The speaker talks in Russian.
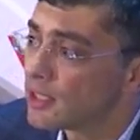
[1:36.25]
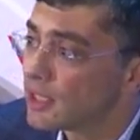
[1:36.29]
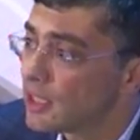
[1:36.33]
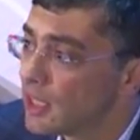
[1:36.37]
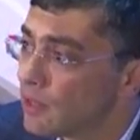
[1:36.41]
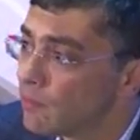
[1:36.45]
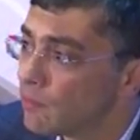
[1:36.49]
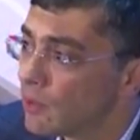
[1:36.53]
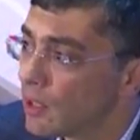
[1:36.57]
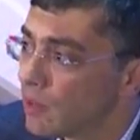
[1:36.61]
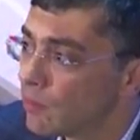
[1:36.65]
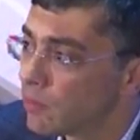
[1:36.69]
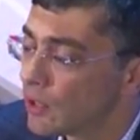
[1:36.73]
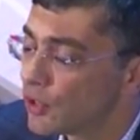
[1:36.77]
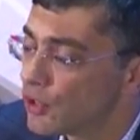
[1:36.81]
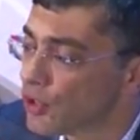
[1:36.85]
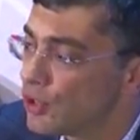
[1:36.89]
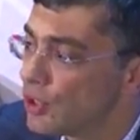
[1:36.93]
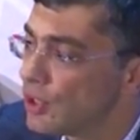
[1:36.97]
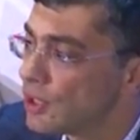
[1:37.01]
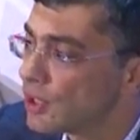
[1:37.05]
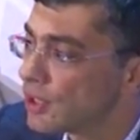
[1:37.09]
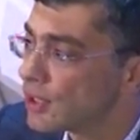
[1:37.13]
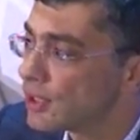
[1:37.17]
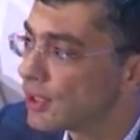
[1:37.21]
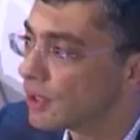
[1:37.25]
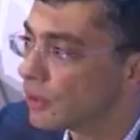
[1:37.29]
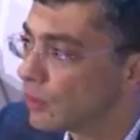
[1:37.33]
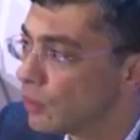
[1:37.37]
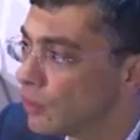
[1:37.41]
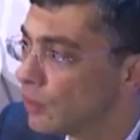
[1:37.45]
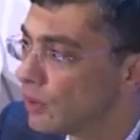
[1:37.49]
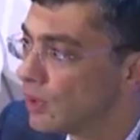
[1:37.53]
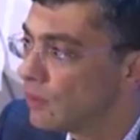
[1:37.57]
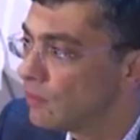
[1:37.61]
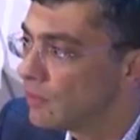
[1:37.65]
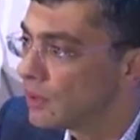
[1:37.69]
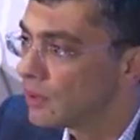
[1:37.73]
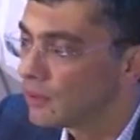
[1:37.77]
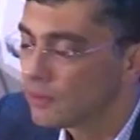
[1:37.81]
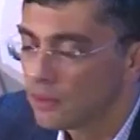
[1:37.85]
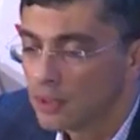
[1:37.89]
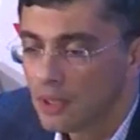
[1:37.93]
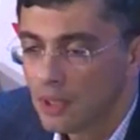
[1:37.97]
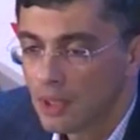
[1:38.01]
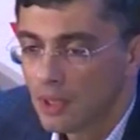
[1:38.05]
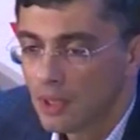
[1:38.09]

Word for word: схем обращения с отходами,